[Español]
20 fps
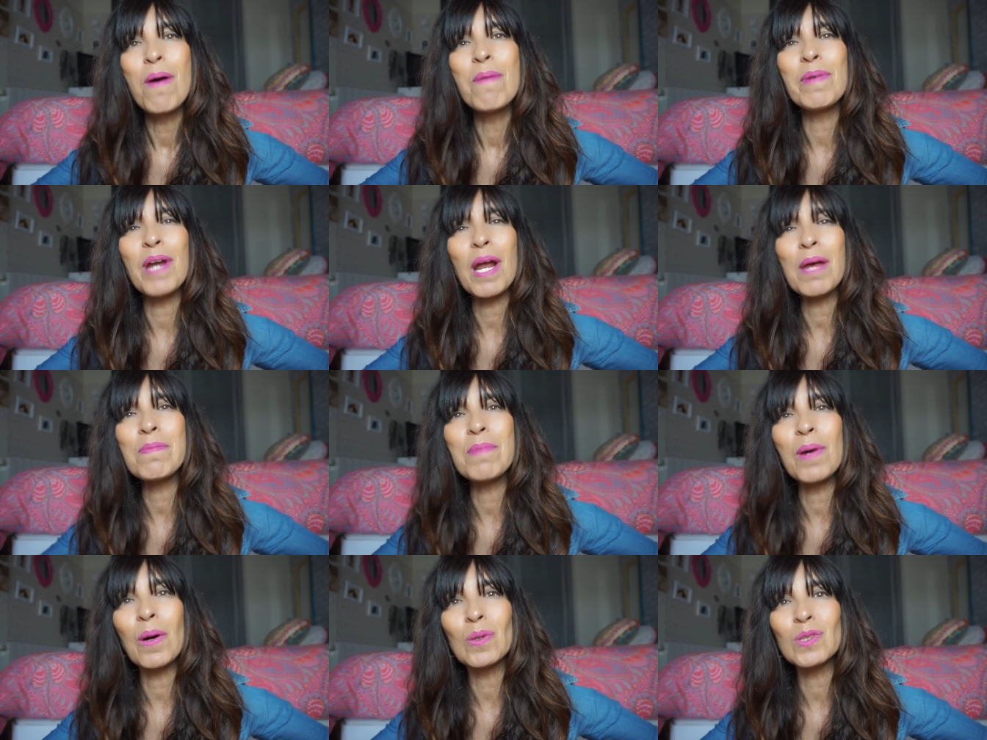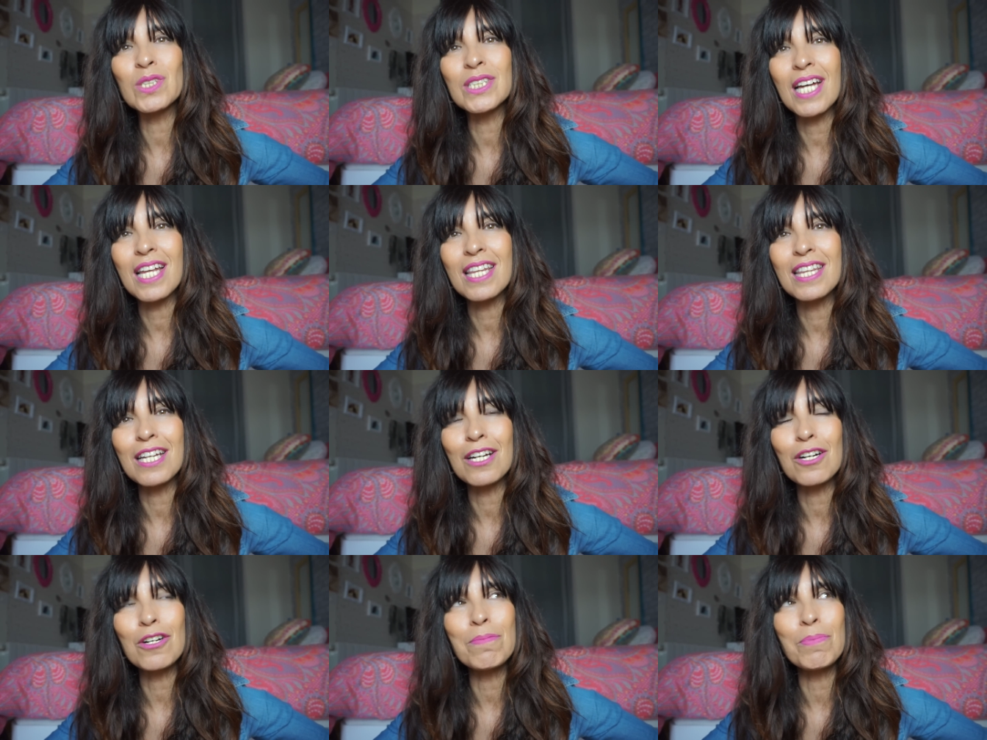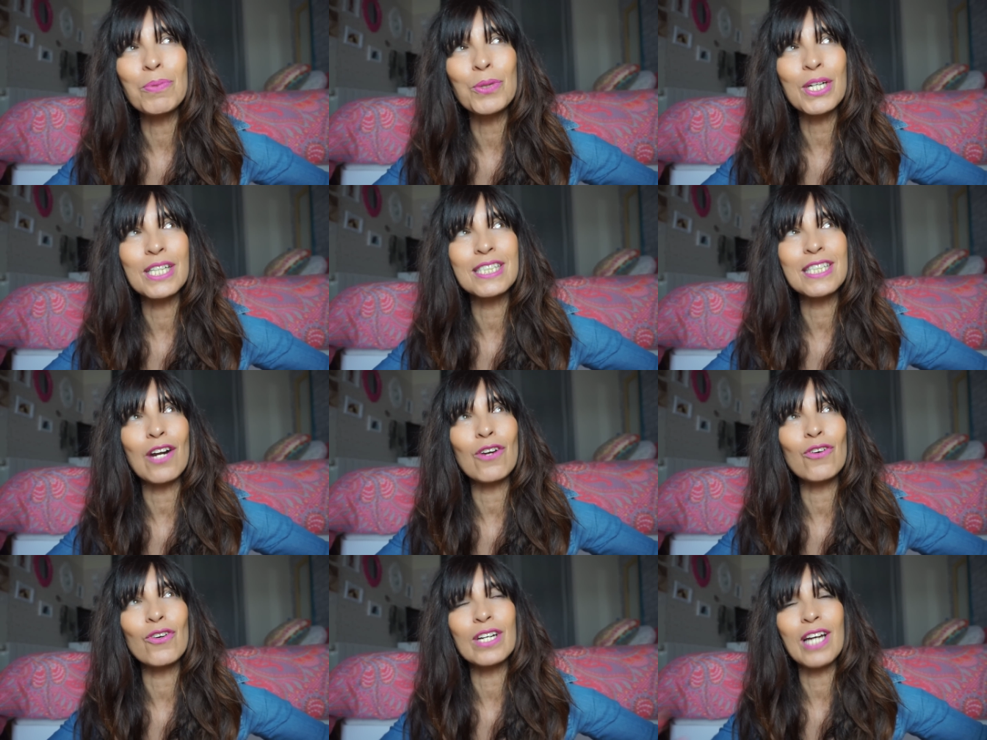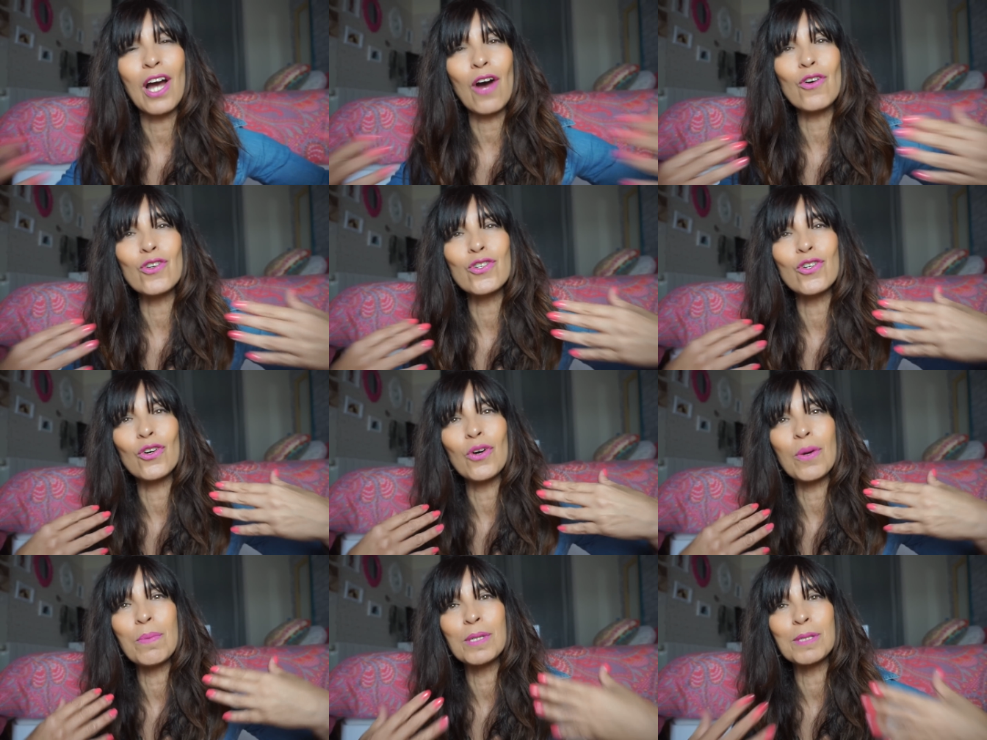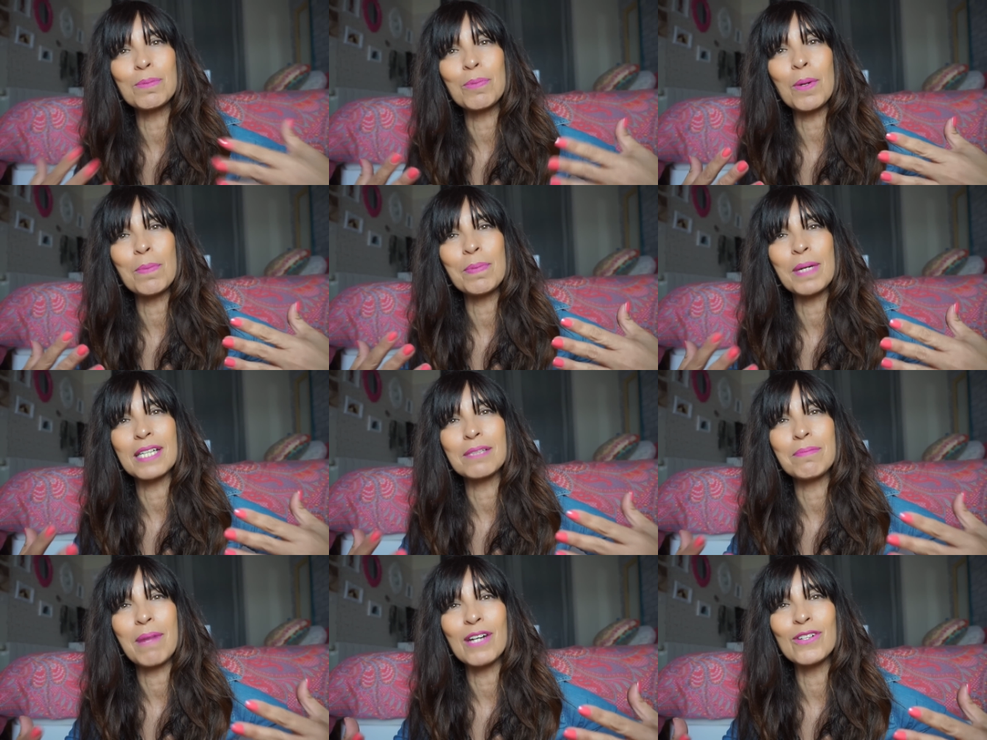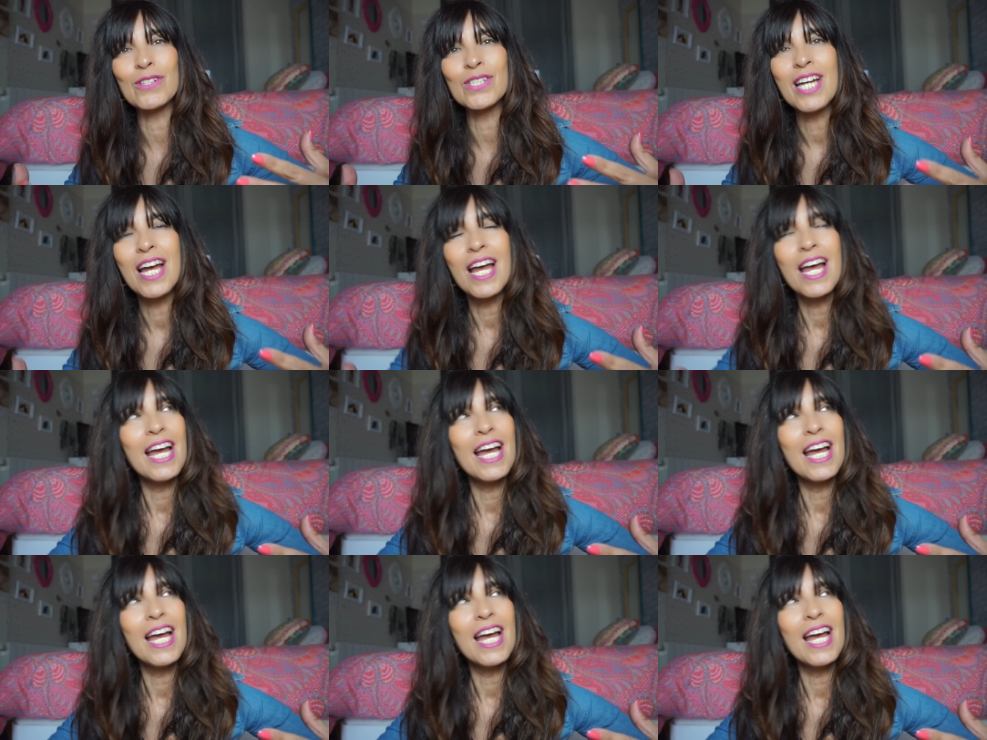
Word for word: pero a mí me gusta hacerlo porque es algo que hago yo con mis propias manos,